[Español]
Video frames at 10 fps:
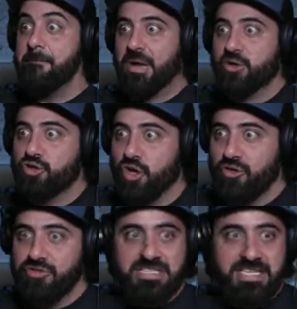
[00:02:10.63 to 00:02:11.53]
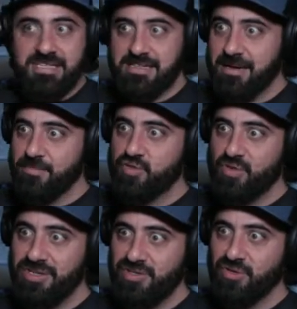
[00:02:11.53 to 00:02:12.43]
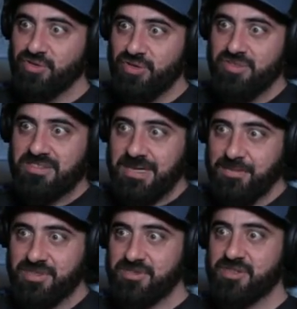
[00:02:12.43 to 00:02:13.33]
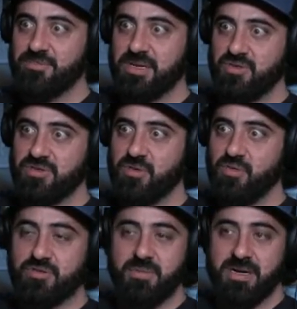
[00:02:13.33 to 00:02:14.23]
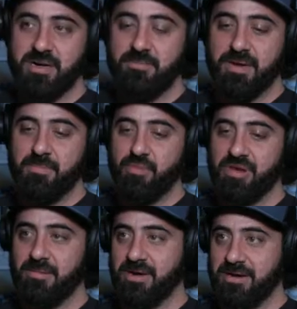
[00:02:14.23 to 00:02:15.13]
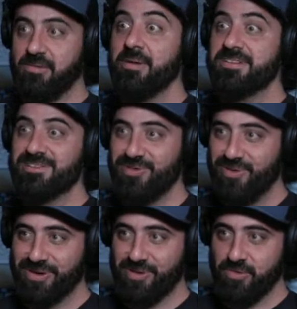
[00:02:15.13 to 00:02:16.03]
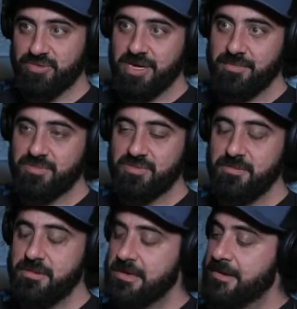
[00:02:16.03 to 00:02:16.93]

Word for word: Pero todos necesitamos conexión, todos necesitamos estos espacios seguros para, poder hablar, aunque a veces no lo reconozcamos.